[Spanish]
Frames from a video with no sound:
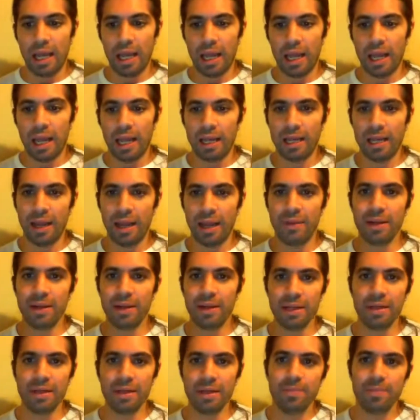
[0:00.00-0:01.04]
La verdad
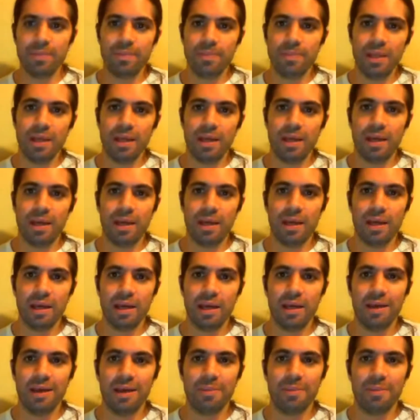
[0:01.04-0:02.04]
que eh,